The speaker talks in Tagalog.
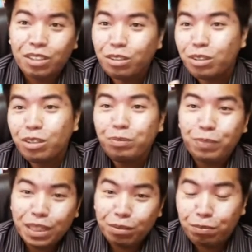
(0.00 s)
Oo, oh, ang
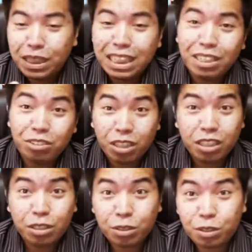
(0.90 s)
payat pa ni ano
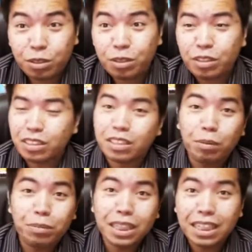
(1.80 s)
dito.
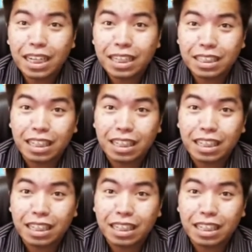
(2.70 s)
Something like